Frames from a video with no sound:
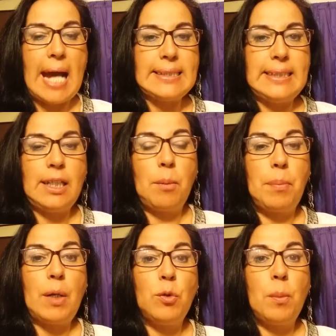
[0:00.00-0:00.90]
Así que
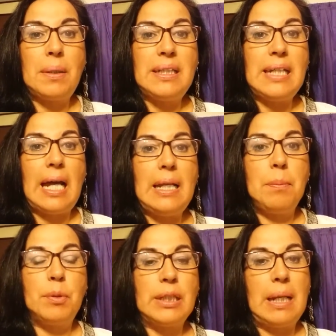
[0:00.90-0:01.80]
compré algunos
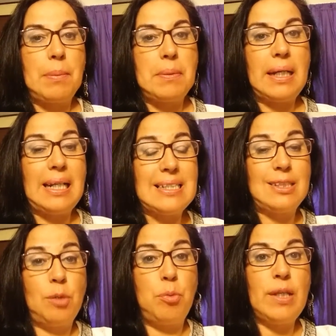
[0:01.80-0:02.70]
materiales porque a la primera
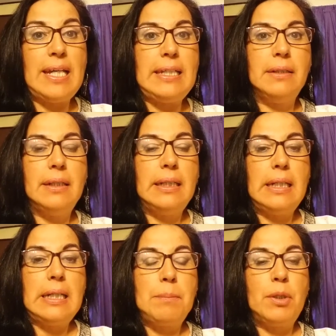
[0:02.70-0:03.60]
clase no pude ir,
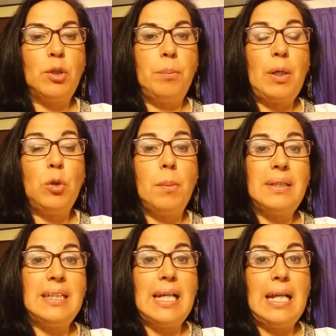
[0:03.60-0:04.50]
pero compré algunos
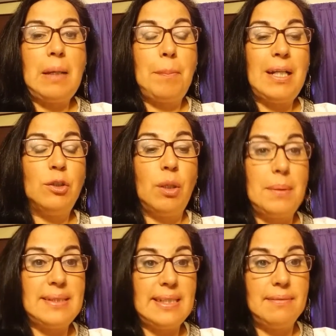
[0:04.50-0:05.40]
materiales esperando que
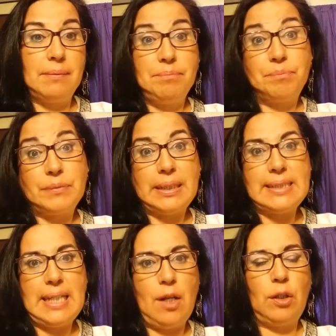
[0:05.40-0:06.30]
me sirvan y
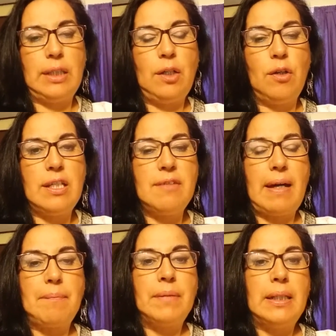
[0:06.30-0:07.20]
que sean los que tengo que
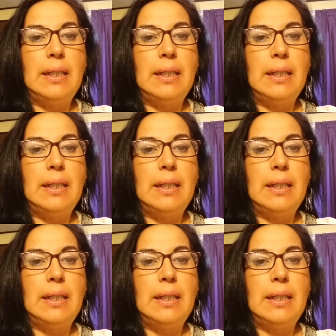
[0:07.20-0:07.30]
llevar.